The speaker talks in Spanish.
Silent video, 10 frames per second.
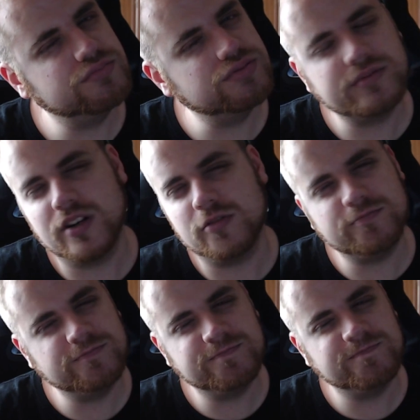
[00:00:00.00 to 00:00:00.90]
No.
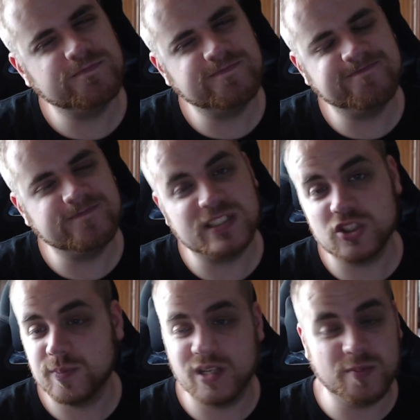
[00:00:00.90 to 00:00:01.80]
De hecho,
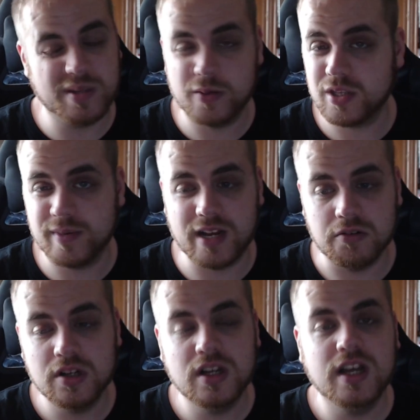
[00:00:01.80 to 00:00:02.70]
no, ni me lo he terminado.
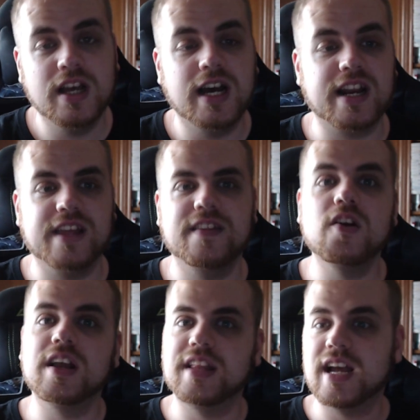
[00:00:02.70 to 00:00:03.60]
A raíz de lo
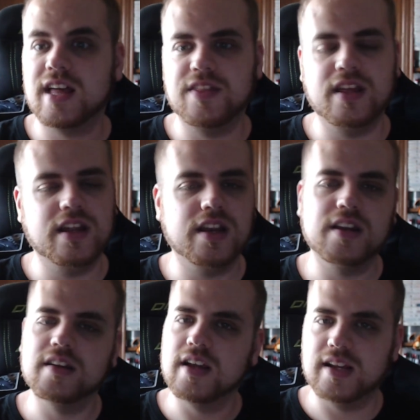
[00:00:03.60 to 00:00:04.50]
que tenía que
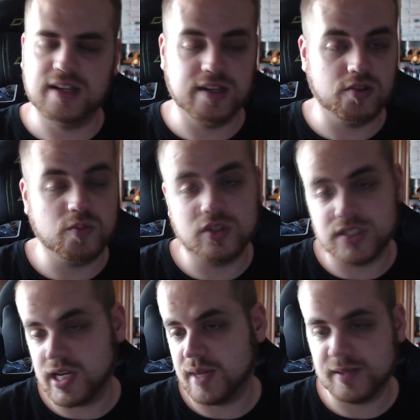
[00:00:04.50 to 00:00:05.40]
hacer, que todo el mundo
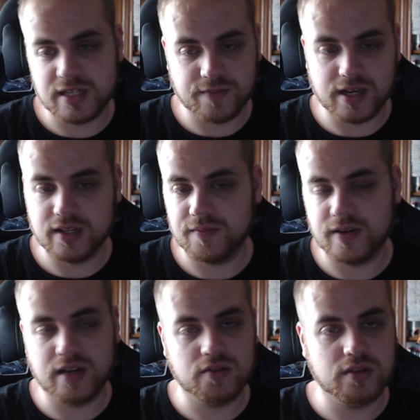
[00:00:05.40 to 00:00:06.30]
sabe qué pasa al final
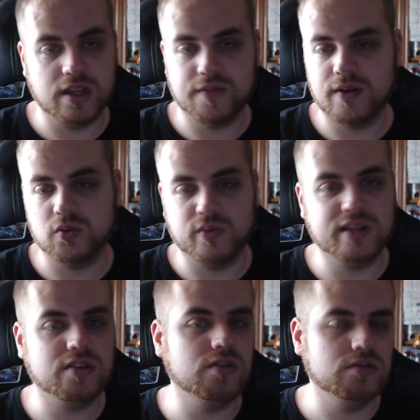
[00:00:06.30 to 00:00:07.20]
de Fallout,
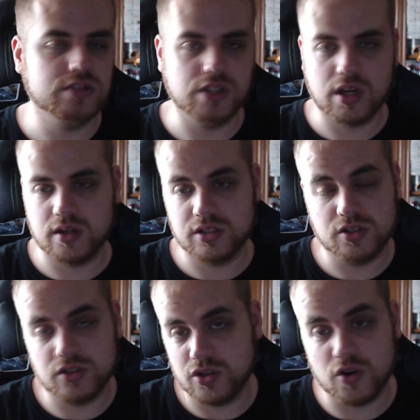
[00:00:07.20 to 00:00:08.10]
4,
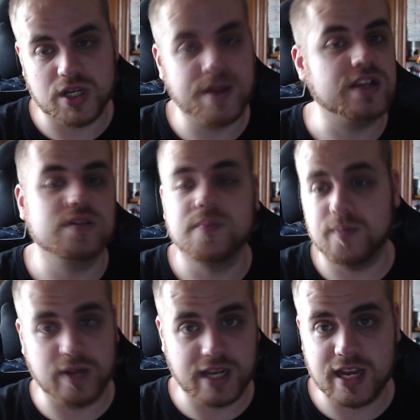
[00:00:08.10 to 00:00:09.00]
si, no lo sabéis,
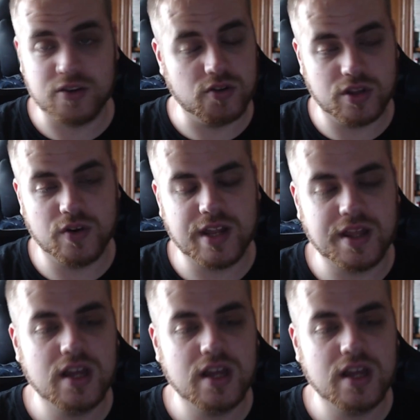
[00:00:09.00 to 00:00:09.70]
me callo y no digo nada.